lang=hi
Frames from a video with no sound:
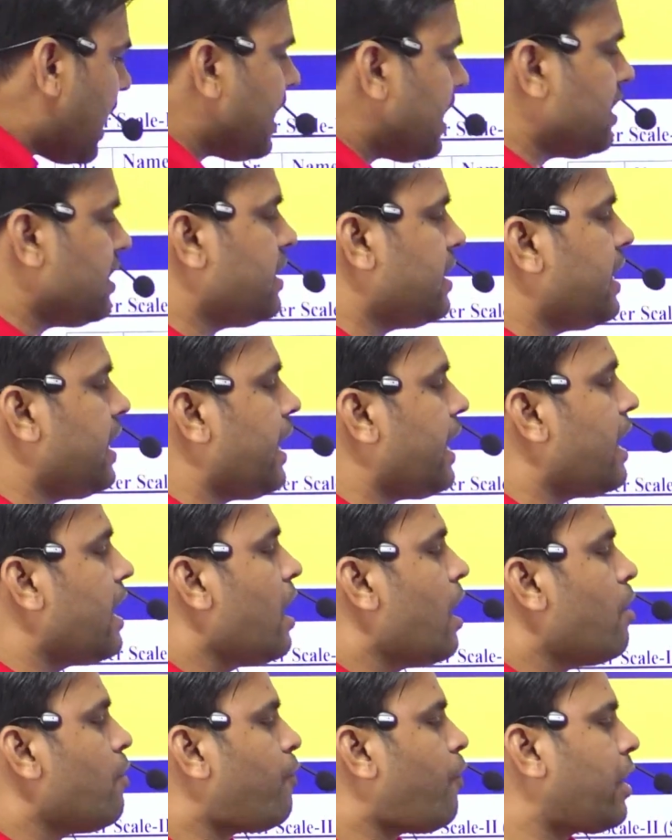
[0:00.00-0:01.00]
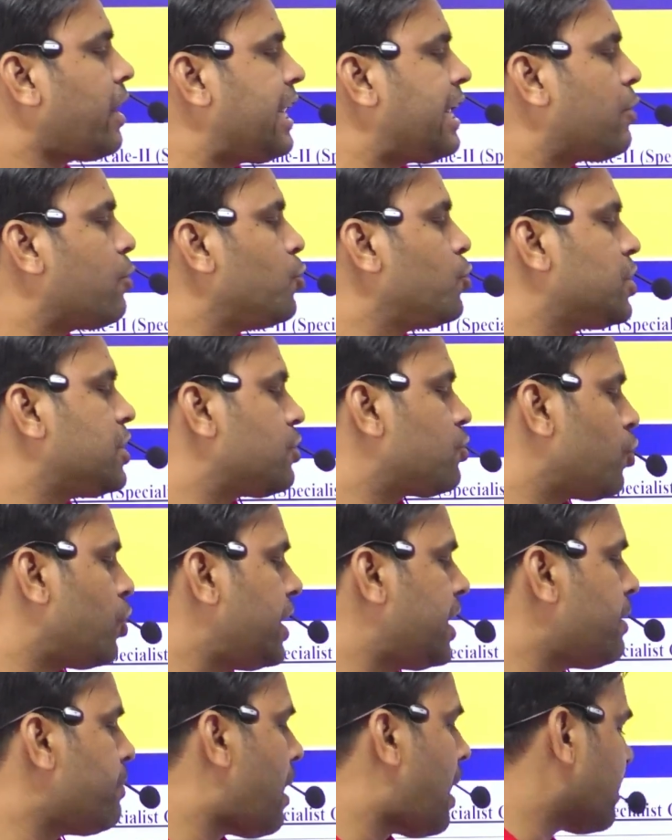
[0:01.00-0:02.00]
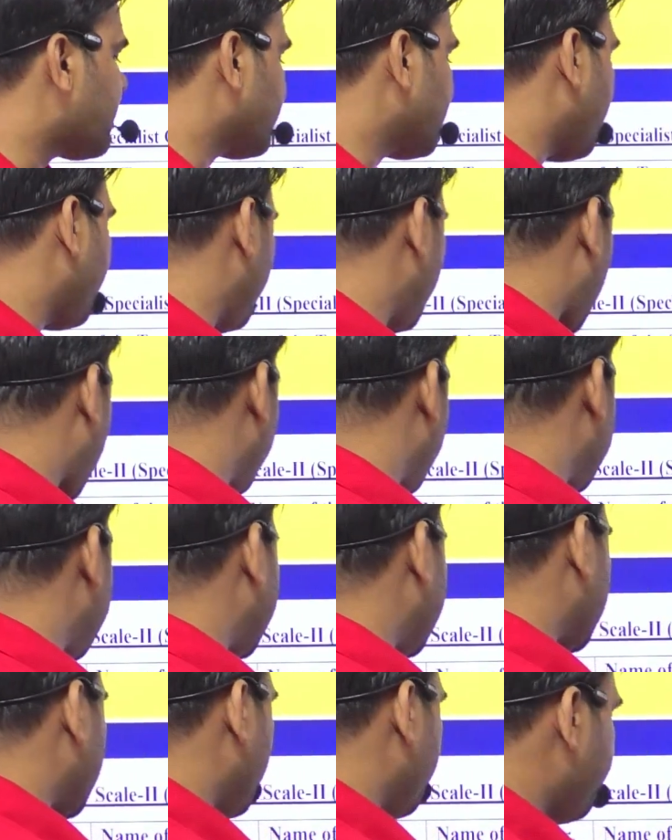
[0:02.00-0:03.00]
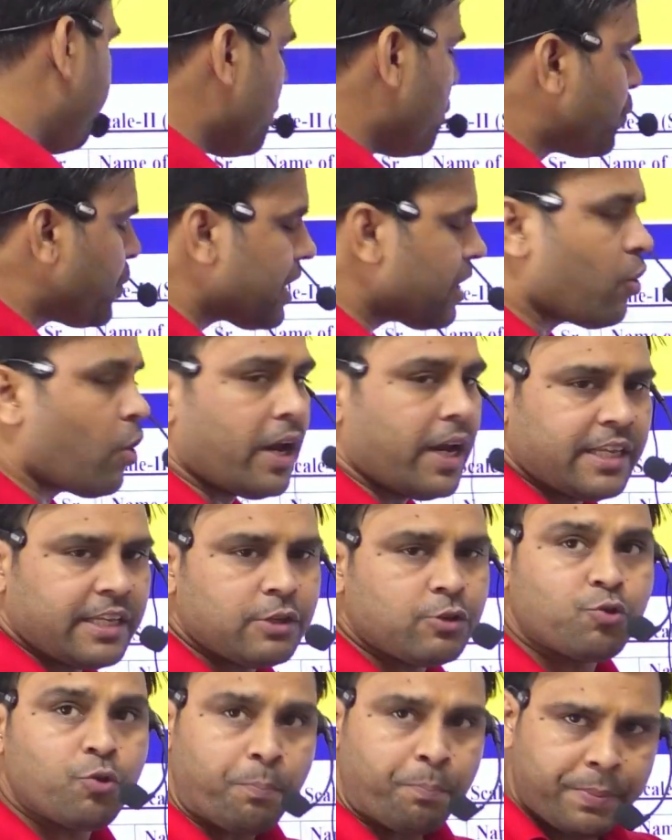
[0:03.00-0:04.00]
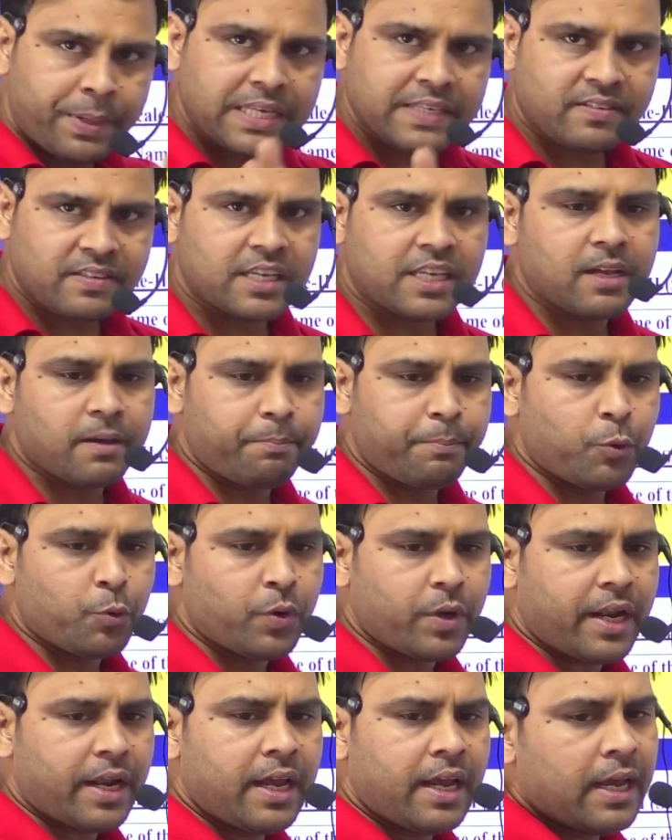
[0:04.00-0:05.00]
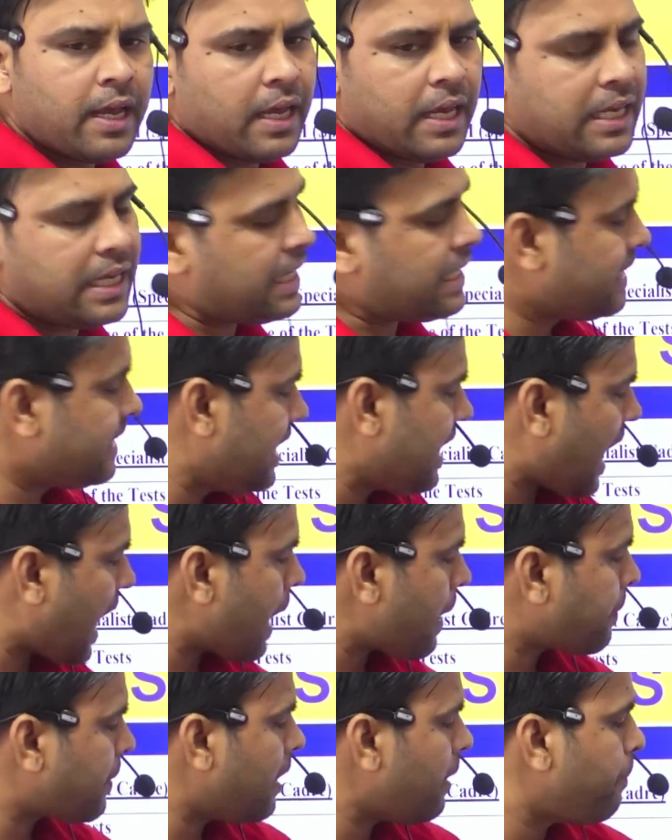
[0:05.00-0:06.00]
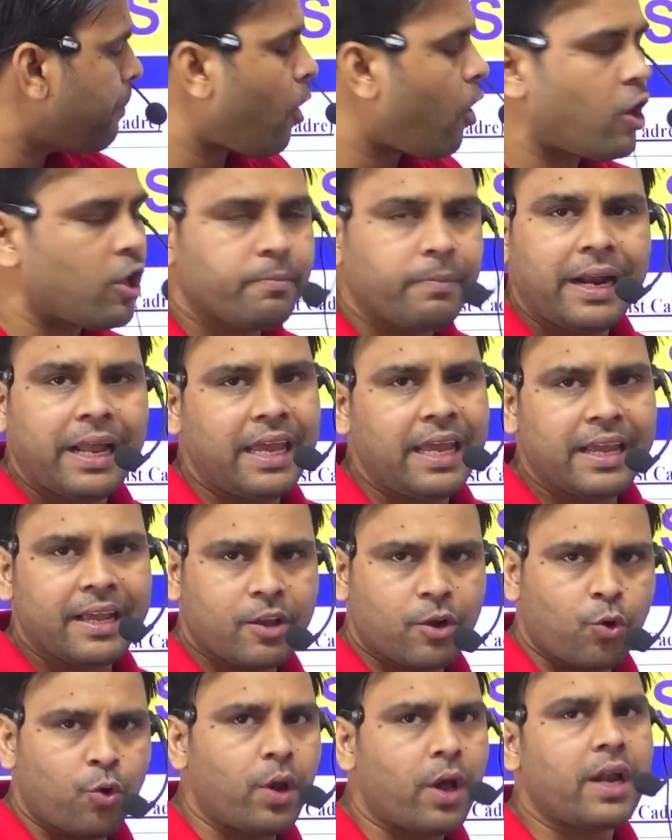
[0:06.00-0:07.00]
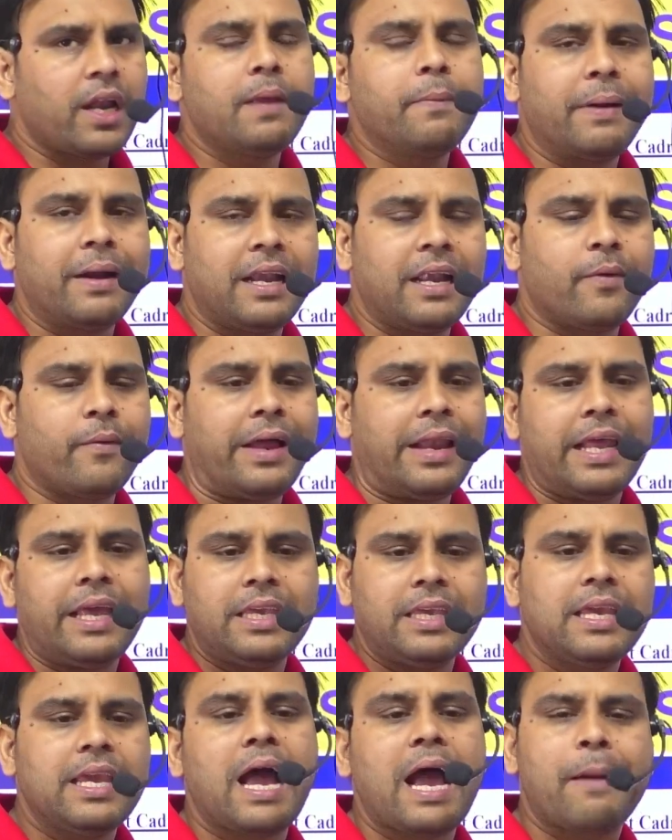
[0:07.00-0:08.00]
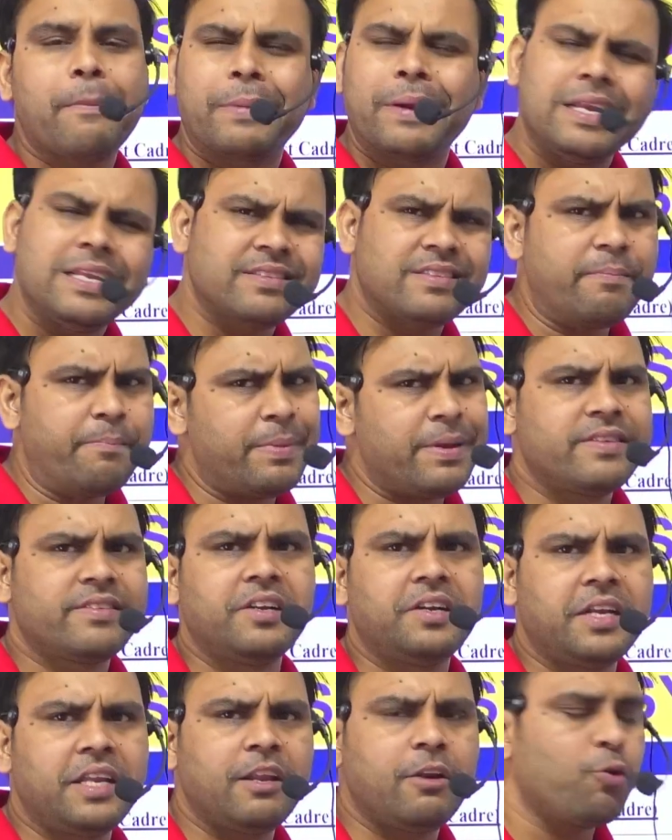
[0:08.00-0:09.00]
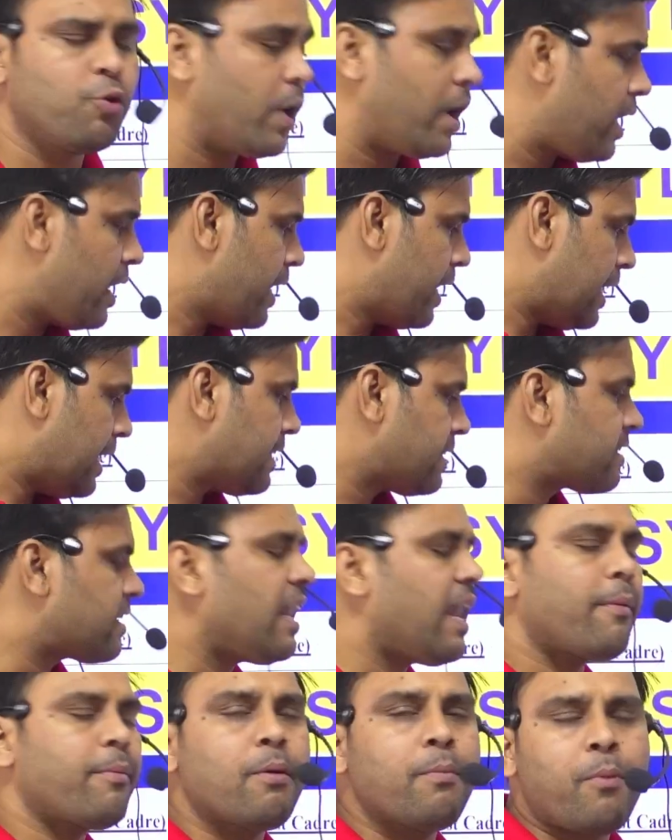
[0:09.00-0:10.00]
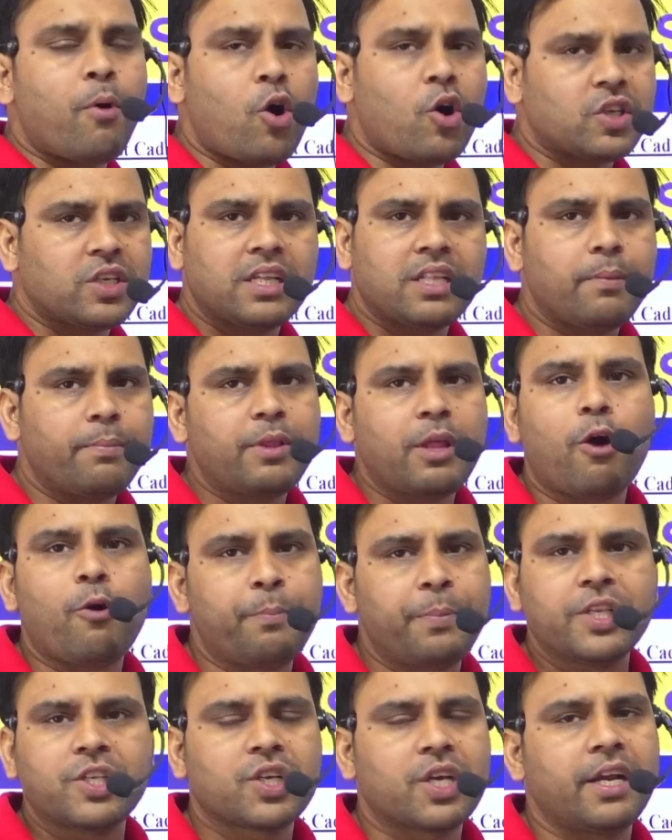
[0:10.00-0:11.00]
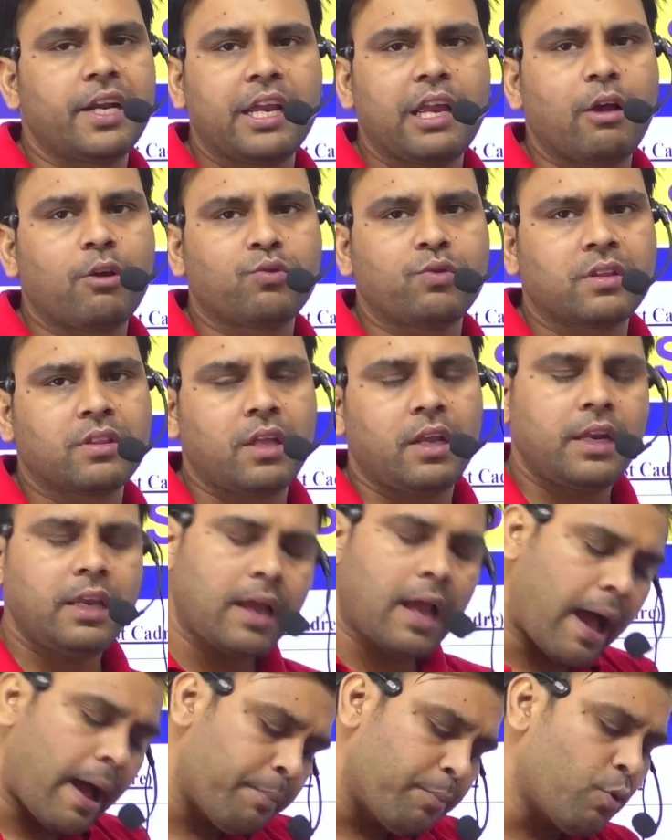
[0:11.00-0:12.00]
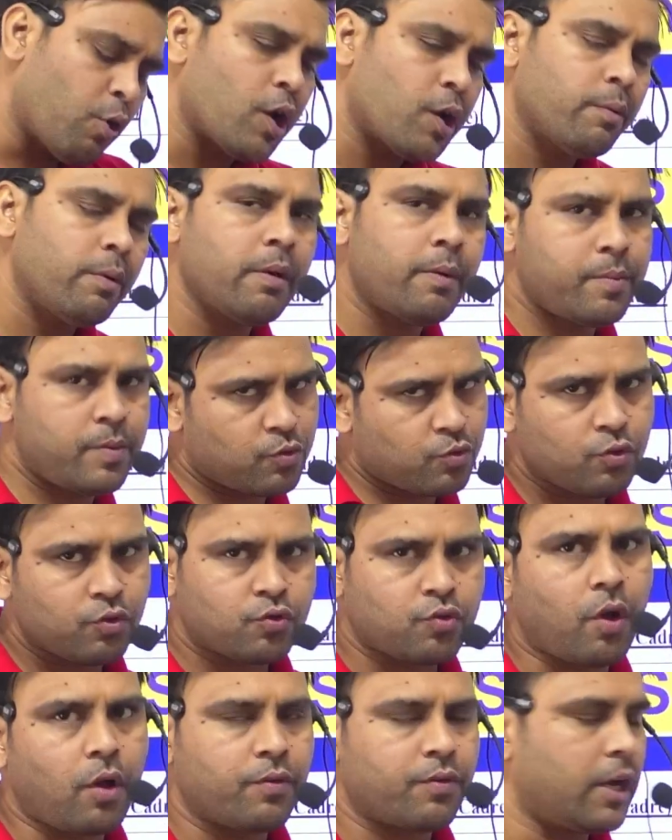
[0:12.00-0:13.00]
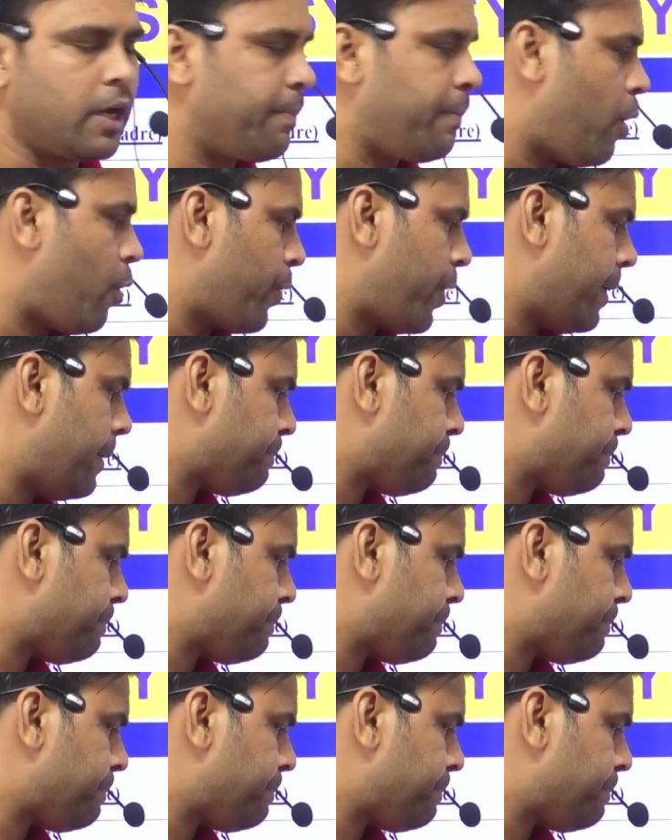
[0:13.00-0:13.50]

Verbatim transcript: हिंदी है फोर्टी क्वेश्चन ट्वेंटी मार्क्स का फिर आफ्टर दैट कंप्यूटर नॉलेज है जो बेसिक कंप्यूटर है ये आपके लिए बहुत बड़ा एक रोड़ा नहीं बनने वाला है ये आपके लिए सिंप्लिसिटी रहेगा इसके लिए आपको बहुत ज़्यादा दाव पेच करने की आवश्यकता नहीं आप नॉर्मल में इसको सॉल्व कर पाओगे